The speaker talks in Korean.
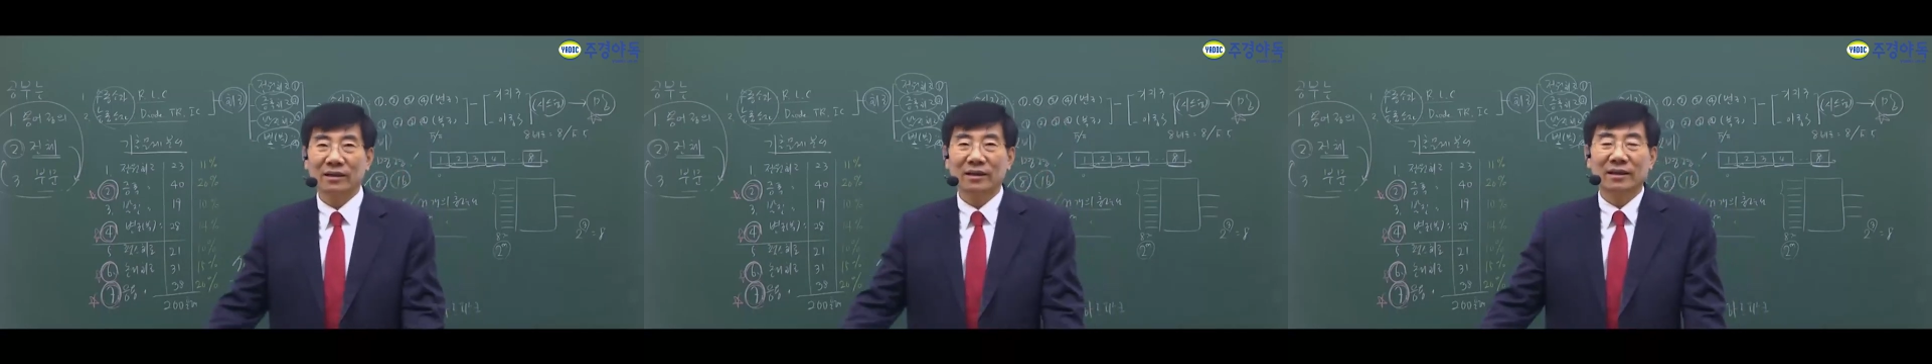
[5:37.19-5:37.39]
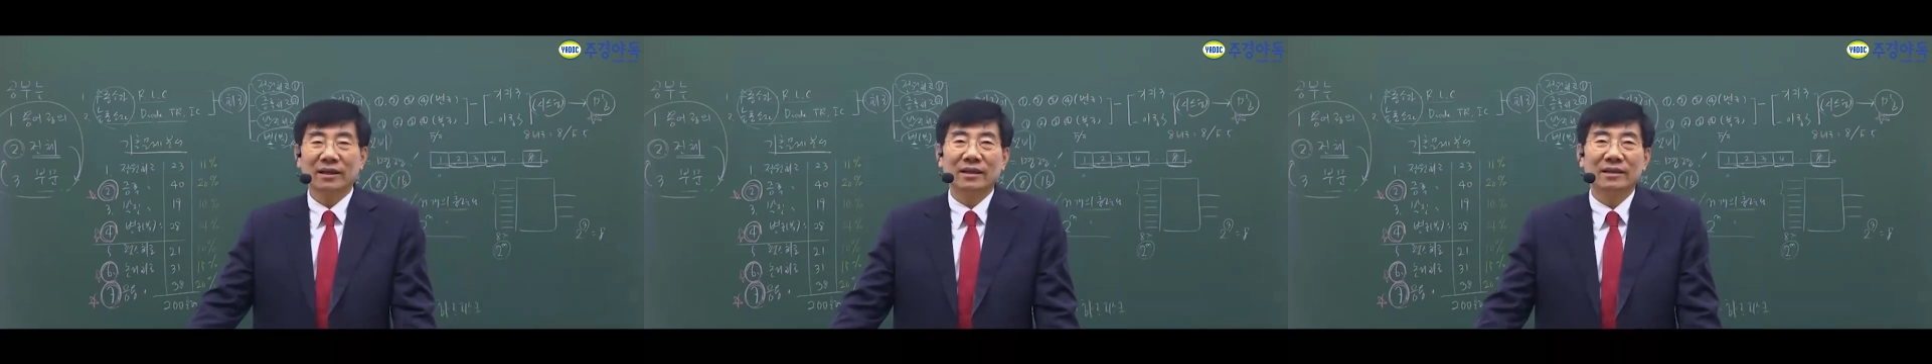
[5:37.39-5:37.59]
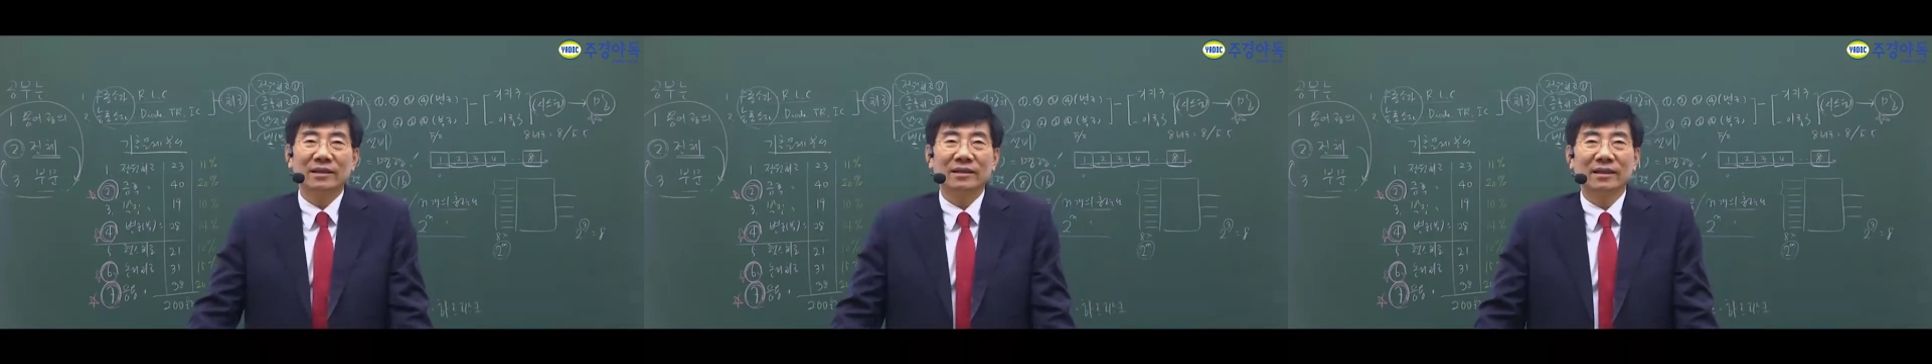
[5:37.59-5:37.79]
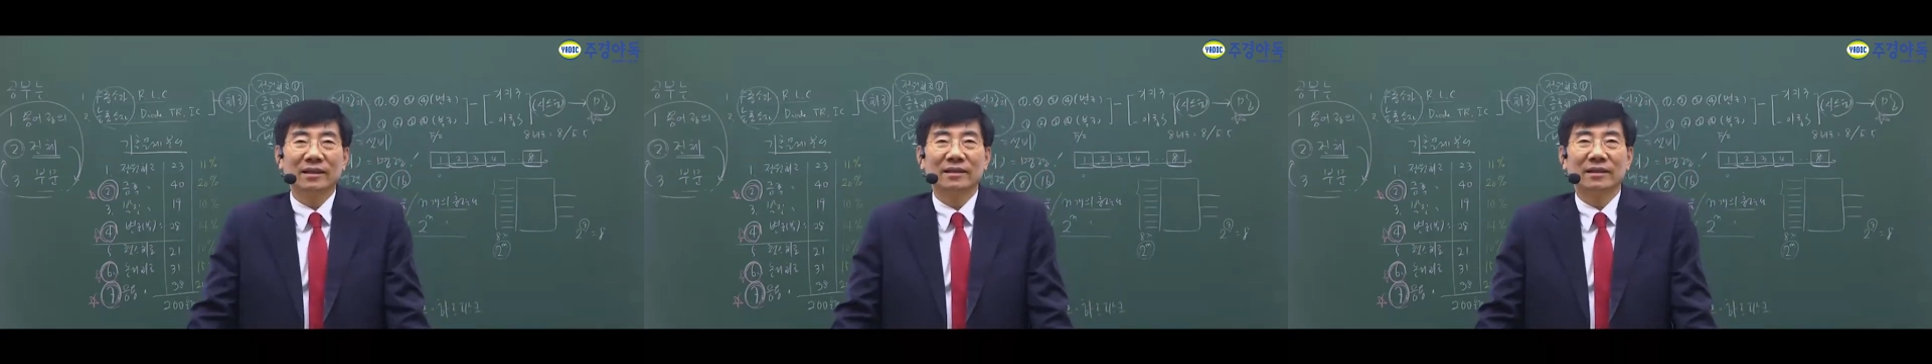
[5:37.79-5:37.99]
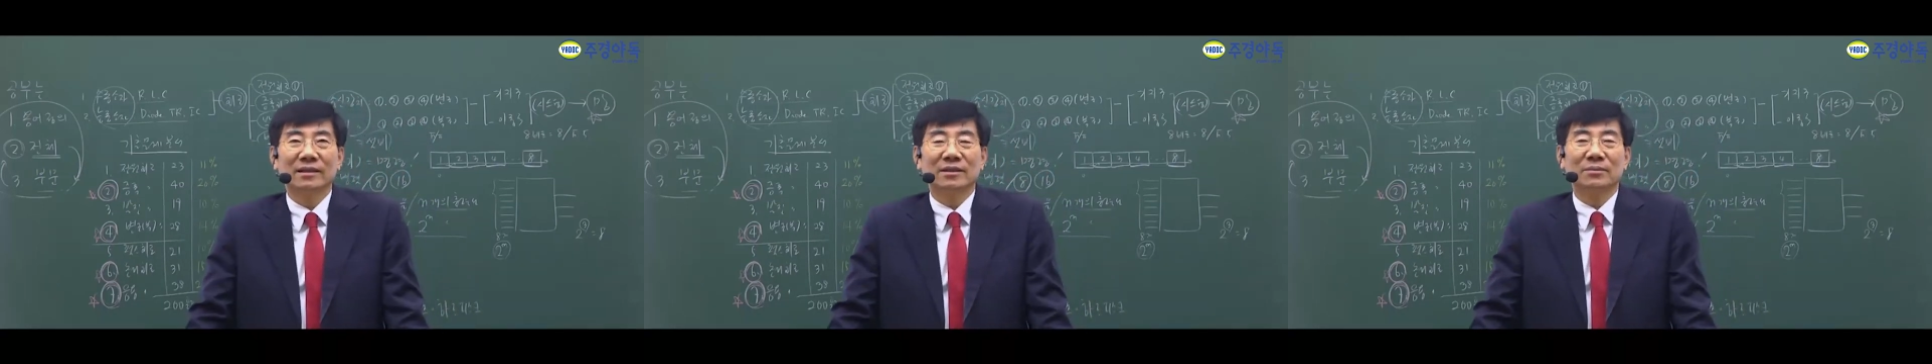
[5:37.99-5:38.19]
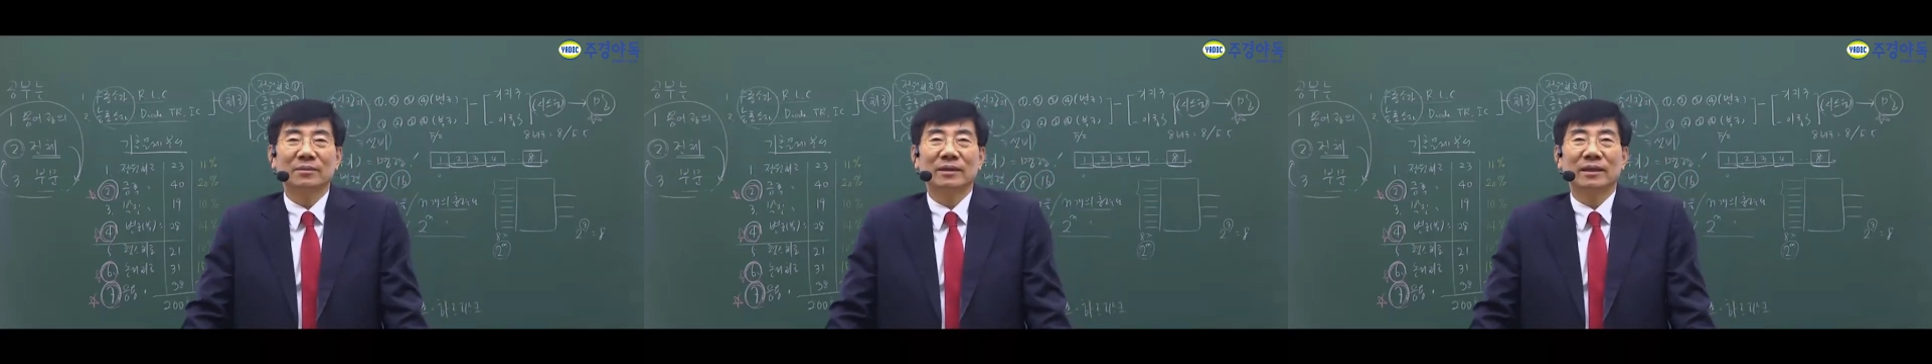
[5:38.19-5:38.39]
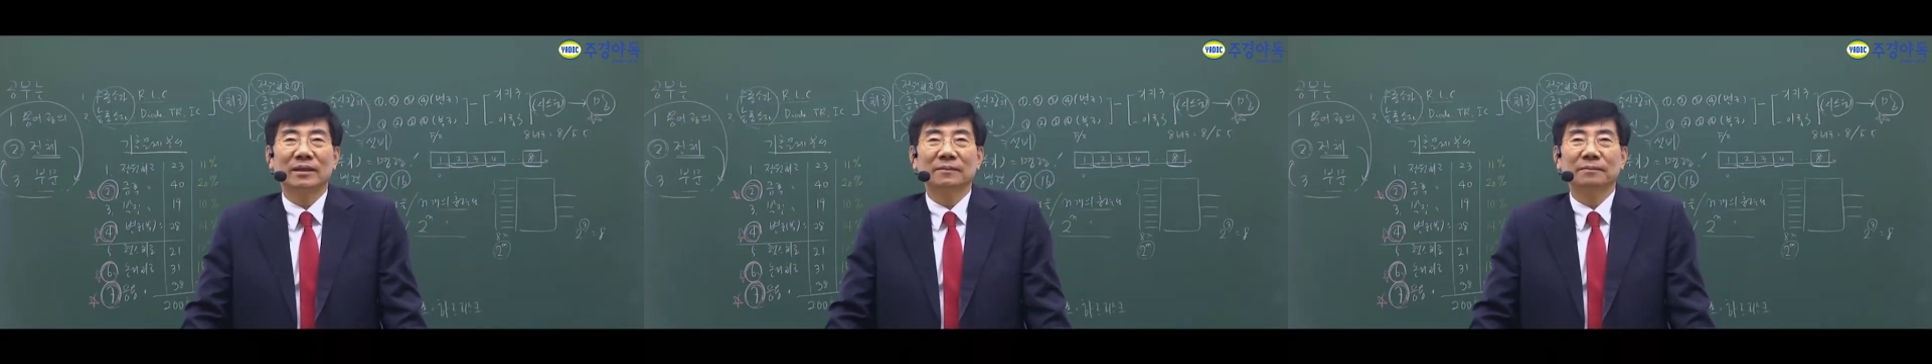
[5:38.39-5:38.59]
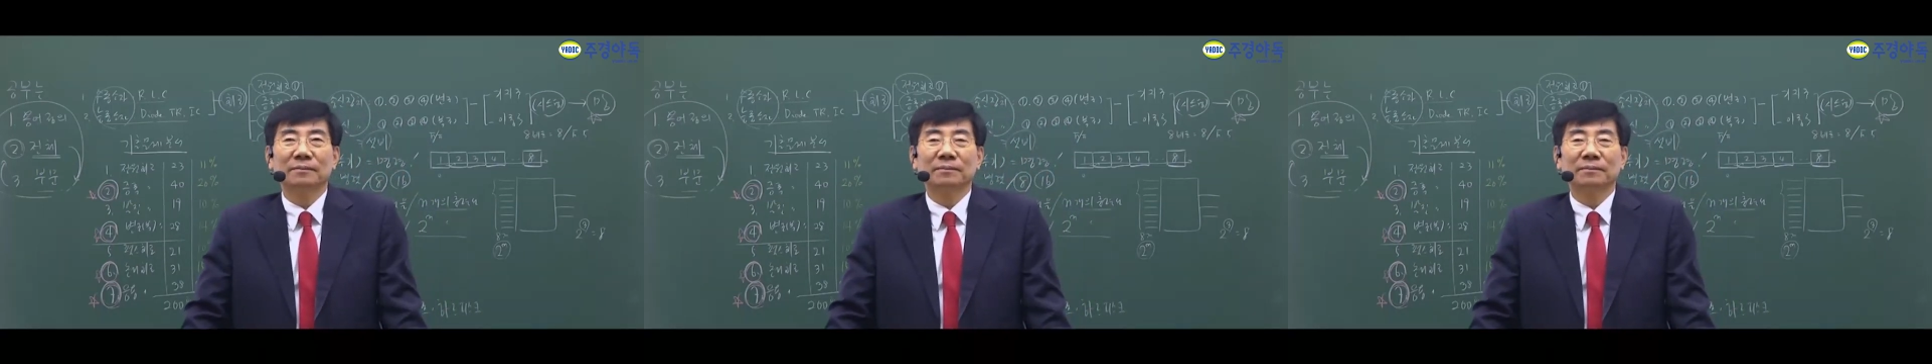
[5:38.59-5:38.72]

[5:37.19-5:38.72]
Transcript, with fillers: 그렇게 정리해 드렸습니다.